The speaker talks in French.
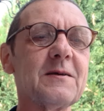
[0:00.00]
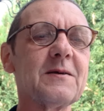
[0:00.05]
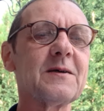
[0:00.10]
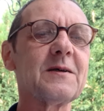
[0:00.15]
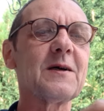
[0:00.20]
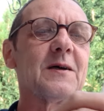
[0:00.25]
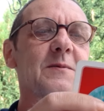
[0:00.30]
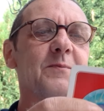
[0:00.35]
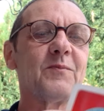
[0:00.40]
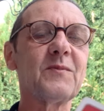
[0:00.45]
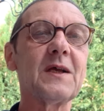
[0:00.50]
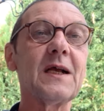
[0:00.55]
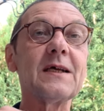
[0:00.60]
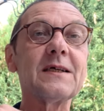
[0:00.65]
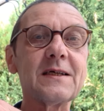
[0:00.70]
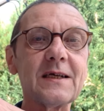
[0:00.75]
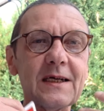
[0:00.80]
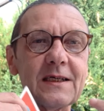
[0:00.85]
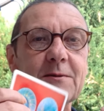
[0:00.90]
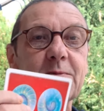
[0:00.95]
euh,
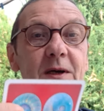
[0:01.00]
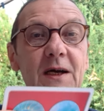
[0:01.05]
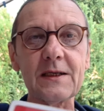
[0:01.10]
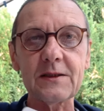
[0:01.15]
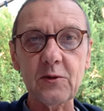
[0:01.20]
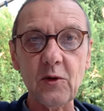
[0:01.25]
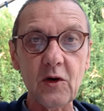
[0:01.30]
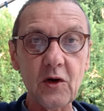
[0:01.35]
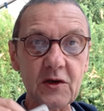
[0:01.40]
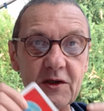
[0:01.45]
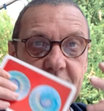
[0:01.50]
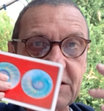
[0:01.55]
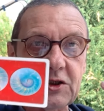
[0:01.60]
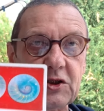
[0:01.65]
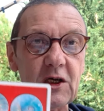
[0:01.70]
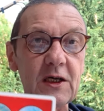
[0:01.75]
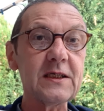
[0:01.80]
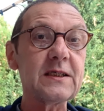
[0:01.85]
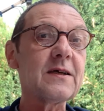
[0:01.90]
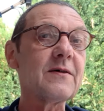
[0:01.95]
respiration.
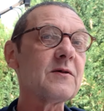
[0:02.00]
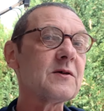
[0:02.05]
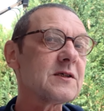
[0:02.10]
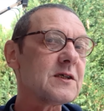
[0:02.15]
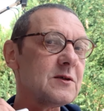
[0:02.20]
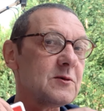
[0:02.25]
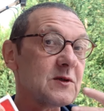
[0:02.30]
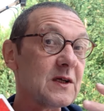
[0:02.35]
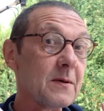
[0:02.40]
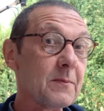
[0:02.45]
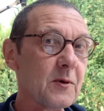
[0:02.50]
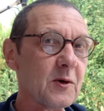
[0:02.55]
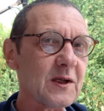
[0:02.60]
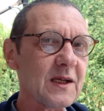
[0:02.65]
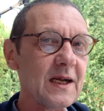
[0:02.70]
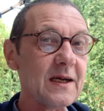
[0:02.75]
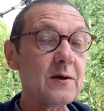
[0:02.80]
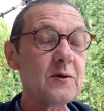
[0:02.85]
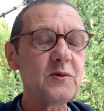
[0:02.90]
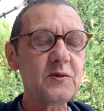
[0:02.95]
L'oxygène, c'est vraiment ce qui nous apporte
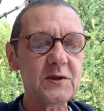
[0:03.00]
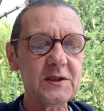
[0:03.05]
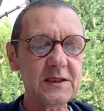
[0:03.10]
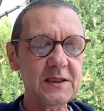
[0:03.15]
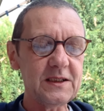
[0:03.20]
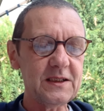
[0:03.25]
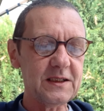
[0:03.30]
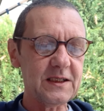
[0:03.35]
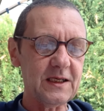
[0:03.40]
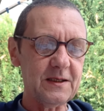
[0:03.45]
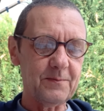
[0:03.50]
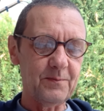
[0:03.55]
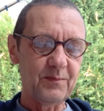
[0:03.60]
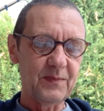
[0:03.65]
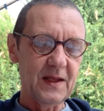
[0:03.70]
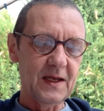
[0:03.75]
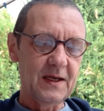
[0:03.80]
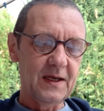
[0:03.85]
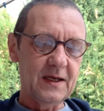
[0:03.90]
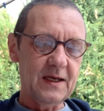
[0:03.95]
la lucidité.
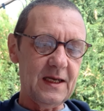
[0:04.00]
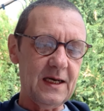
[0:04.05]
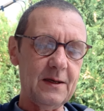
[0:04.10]
Et